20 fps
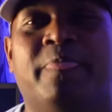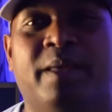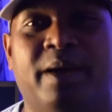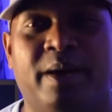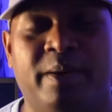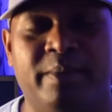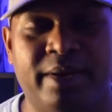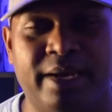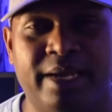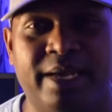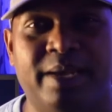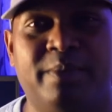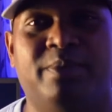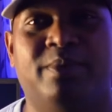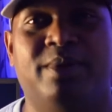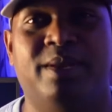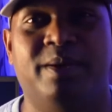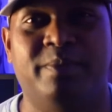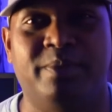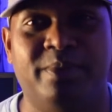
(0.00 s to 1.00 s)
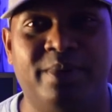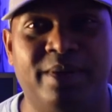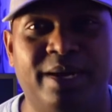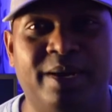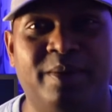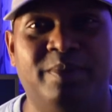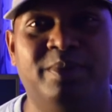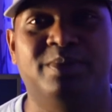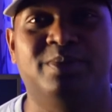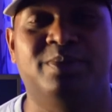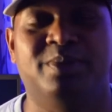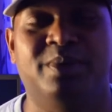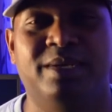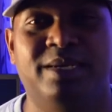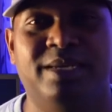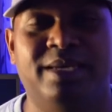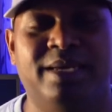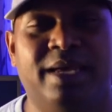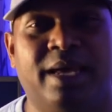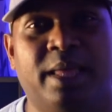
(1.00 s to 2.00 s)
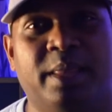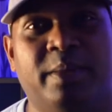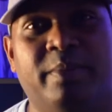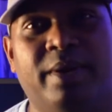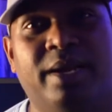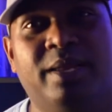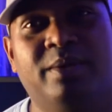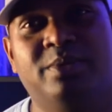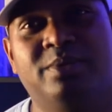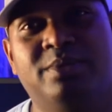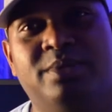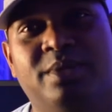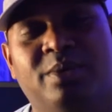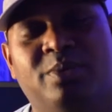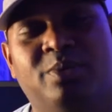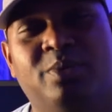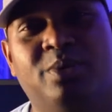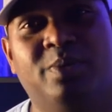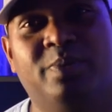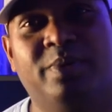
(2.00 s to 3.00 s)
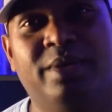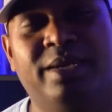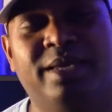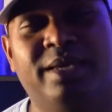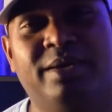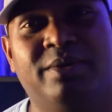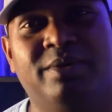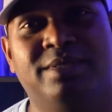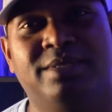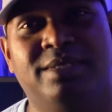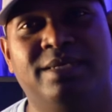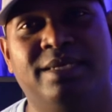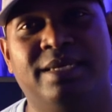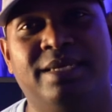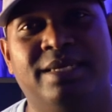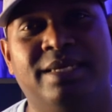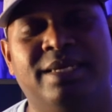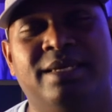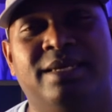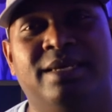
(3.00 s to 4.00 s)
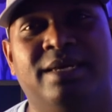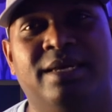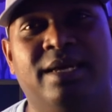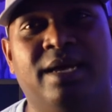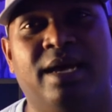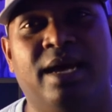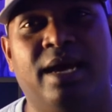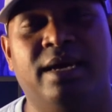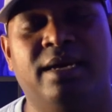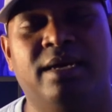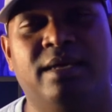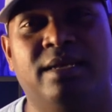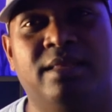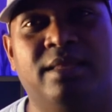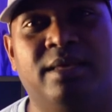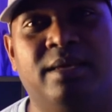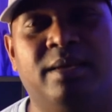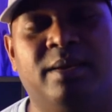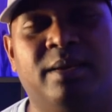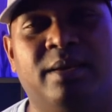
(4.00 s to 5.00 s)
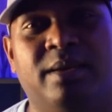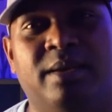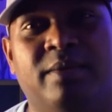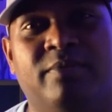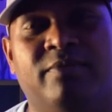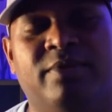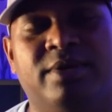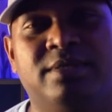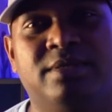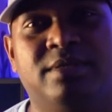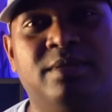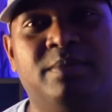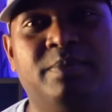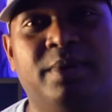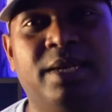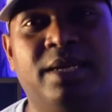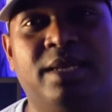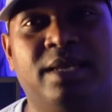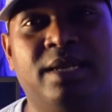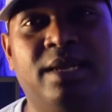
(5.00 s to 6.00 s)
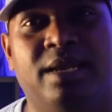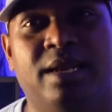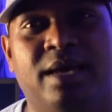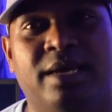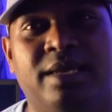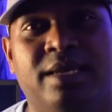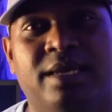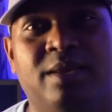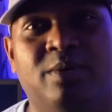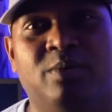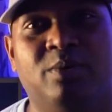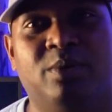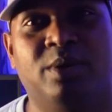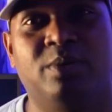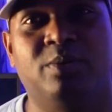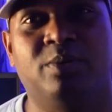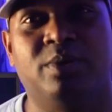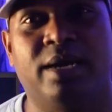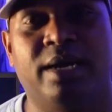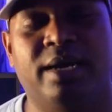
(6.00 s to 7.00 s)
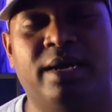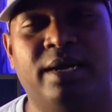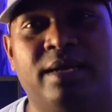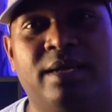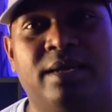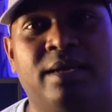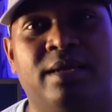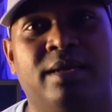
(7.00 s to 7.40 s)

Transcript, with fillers: ஆமாங்க போகலாம் போகலாம் அப்படின்னு சொல்லிவிட்டு அந்த மலை உச்சியில் கூப்பிட்டு போய் நிற்க வச்சுட்டு அங்கேருந்து ஃபஸ்ட்டு பெட்டிகளெல்லாம் கீழே உருட்டி விட்டாங்க